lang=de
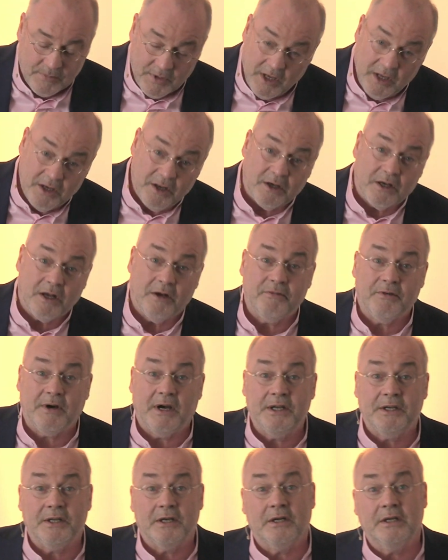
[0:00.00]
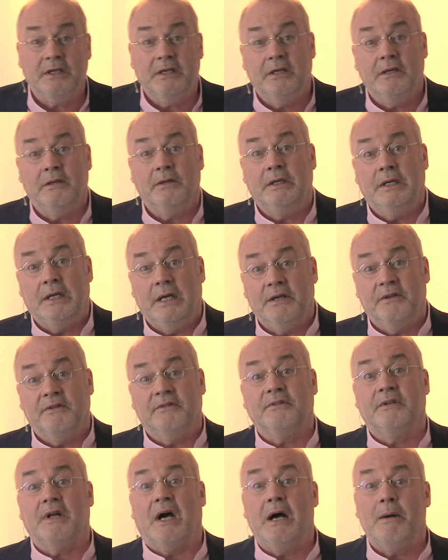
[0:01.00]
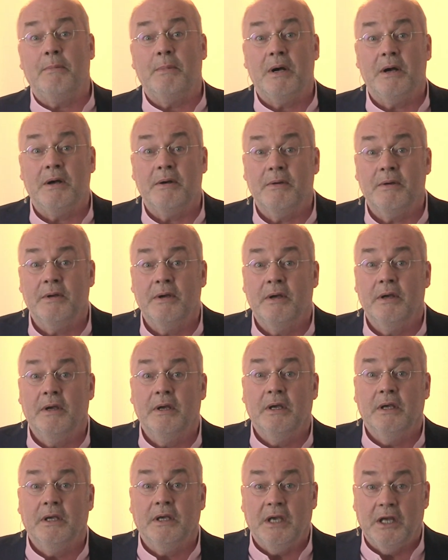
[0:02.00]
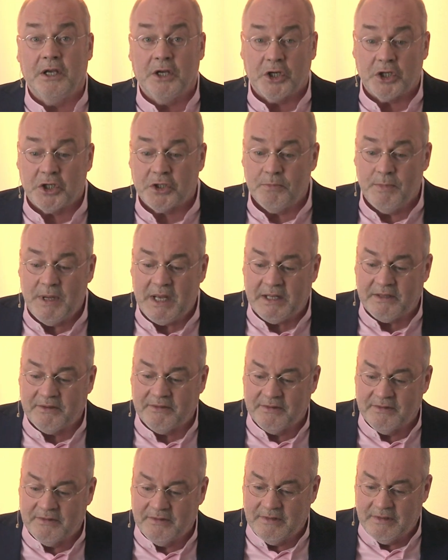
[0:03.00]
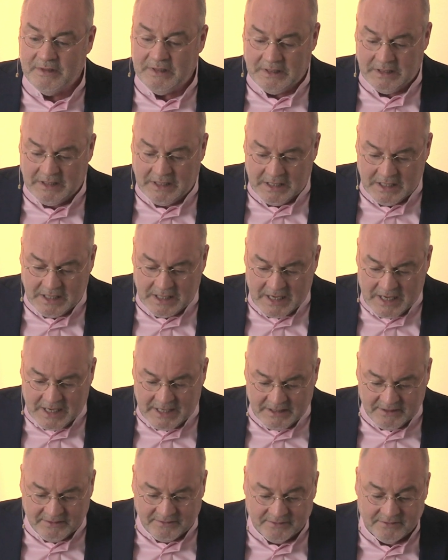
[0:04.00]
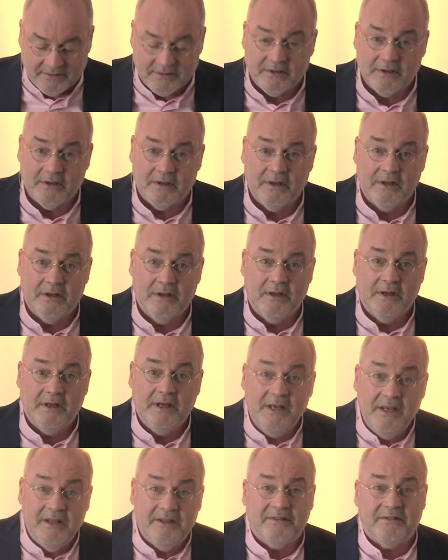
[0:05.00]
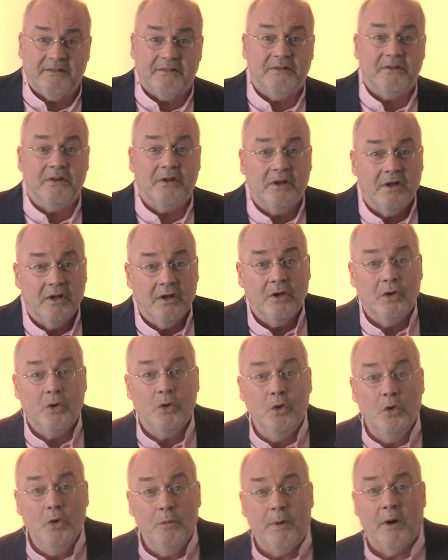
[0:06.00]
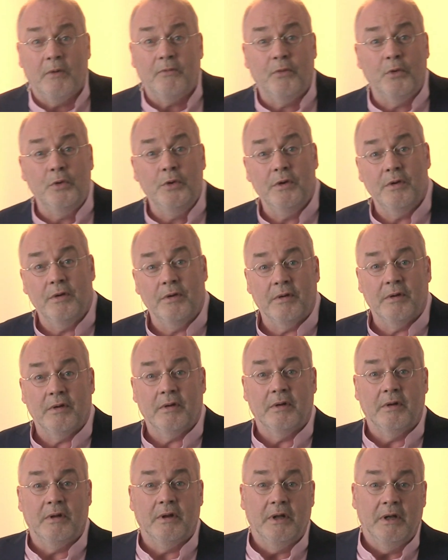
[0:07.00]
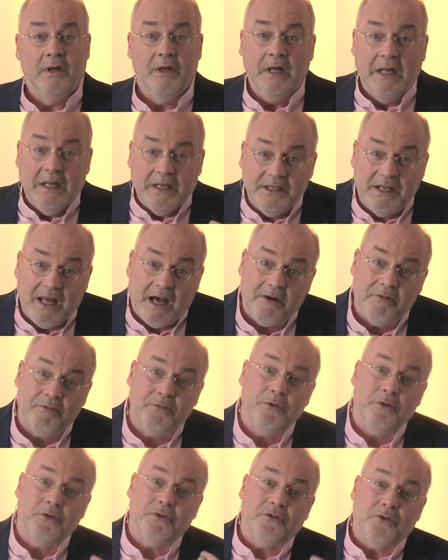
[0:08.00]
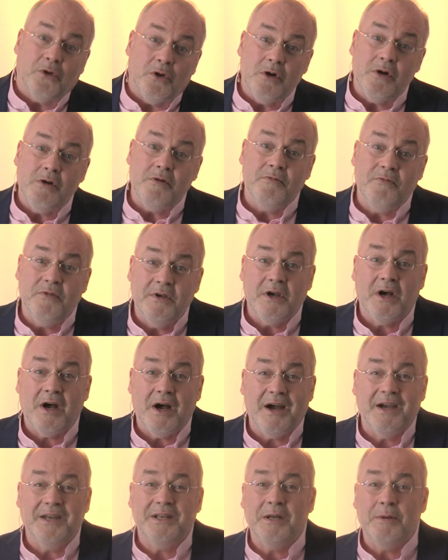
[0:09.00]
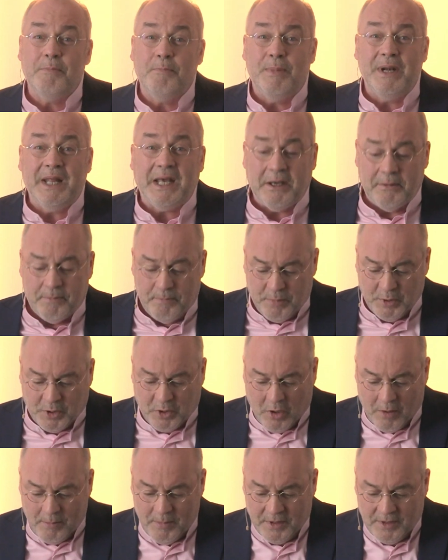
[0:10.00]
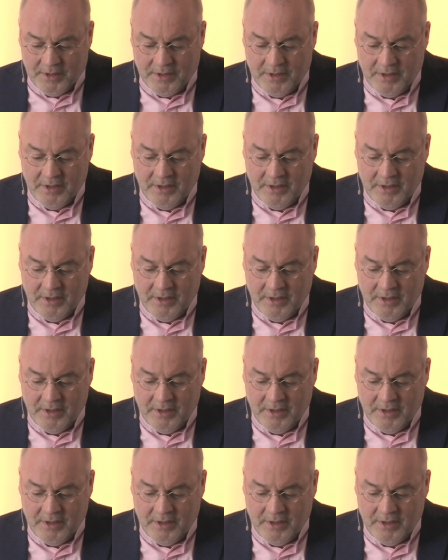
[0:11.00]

Jeder Karfreitag, jedes Drama, jeder Schmerz, jede Angst ist überwunden. Dafür sollen wir einen Blick bekommen.